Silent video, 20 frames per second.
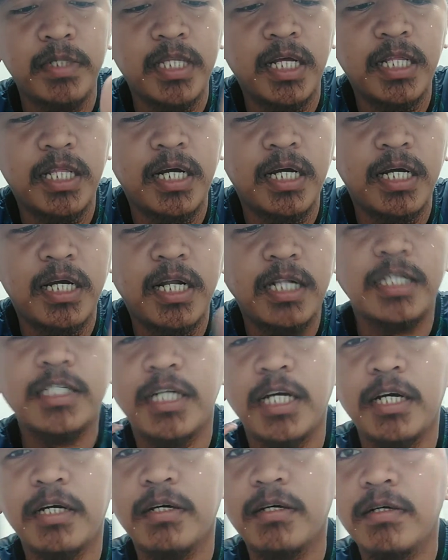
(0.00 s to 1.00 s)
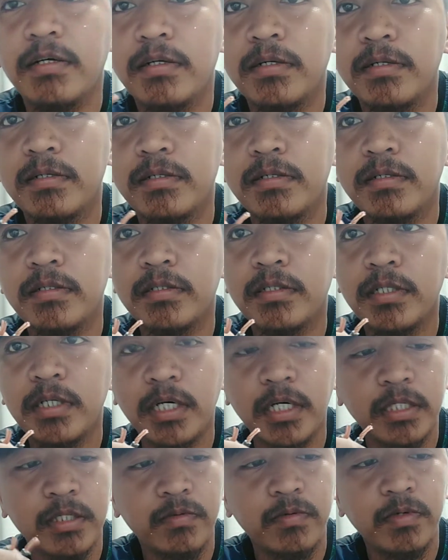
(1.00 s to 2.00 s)
tatanggap siya no?
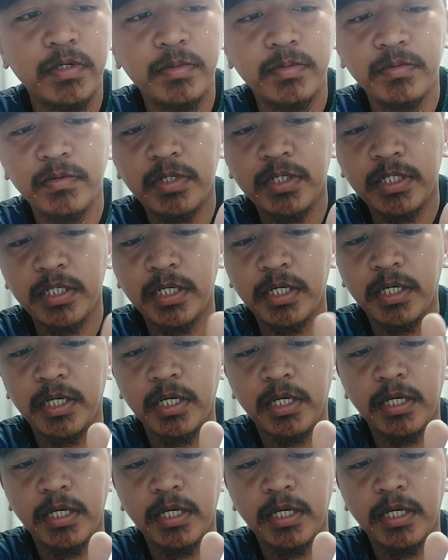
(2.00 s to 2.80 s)
nakatwist mo kasi